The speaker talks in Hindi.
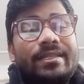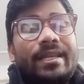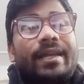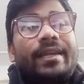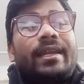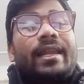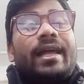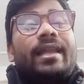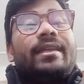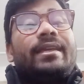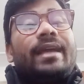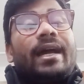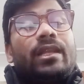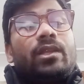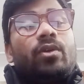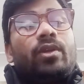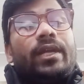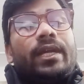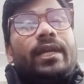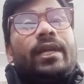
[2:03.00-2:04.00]
खेसारी लाल
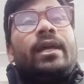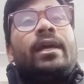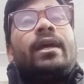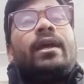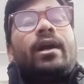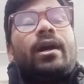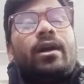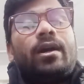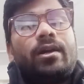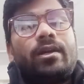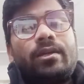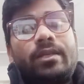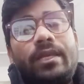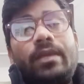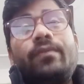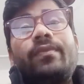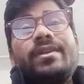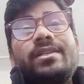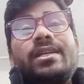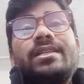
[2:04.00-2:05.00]
यादव ने
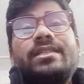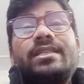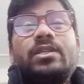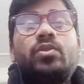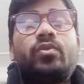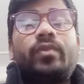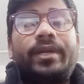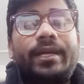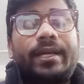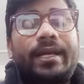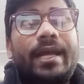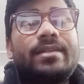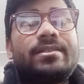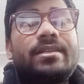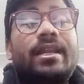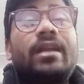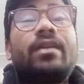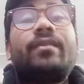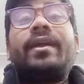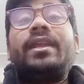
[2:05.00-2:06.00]
की वजह से जो है
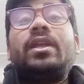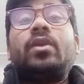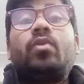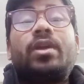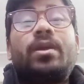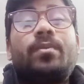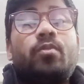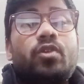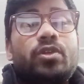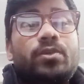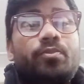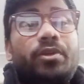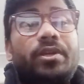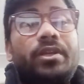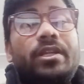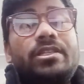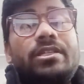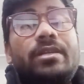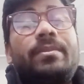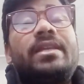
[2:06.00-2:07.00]
काजल राघवानी को एक भोजपुरी
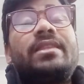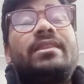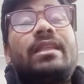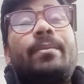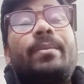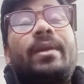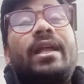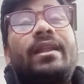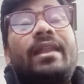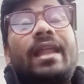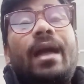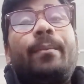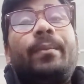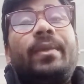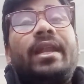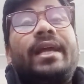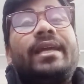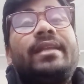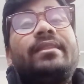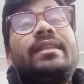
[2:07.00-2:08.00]
इंडस्ट्री में इतना बड़ा नाम
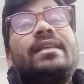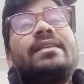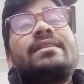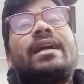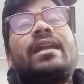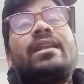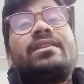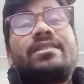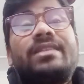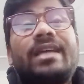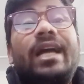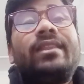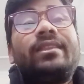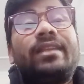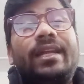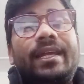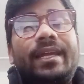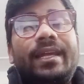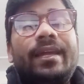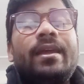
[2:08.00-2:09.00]
मिला इतने साल साथ
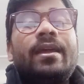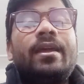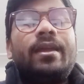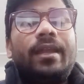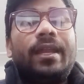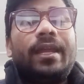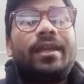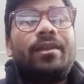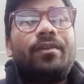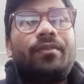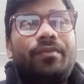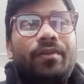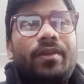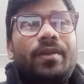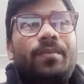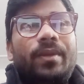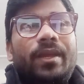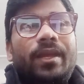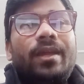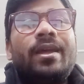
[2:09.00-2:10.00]
रहे लेकिन
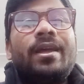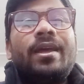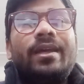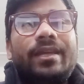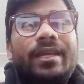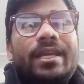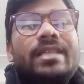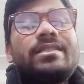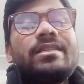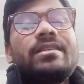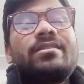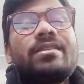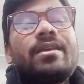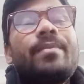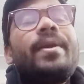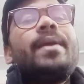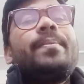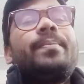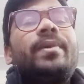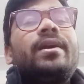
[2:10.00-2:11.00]
फिर भी इस
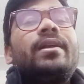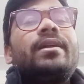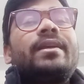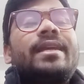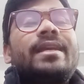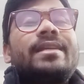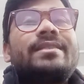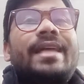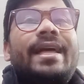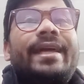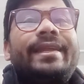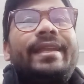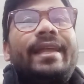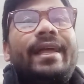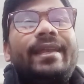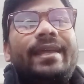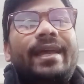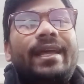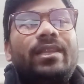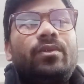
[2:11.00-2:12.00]
समय पर खेसारी
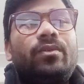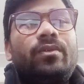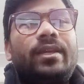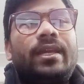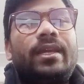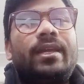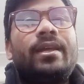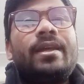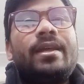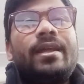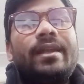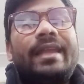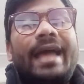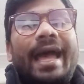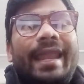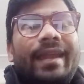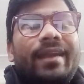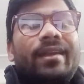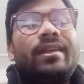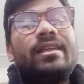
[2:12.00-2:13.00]
लाल यादव के
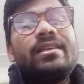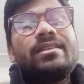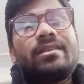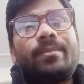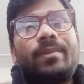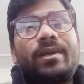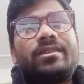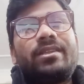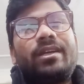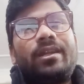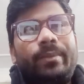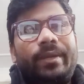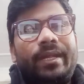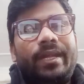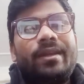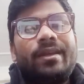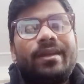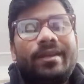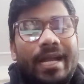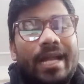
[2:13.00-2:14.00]
डायरेक्टली समर्थन
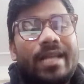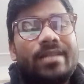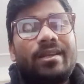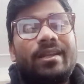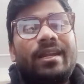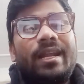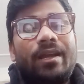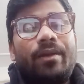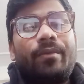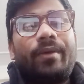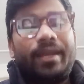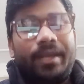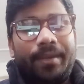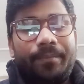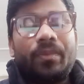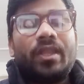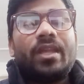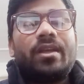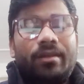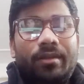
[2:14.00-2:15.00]
में काजल राघवानी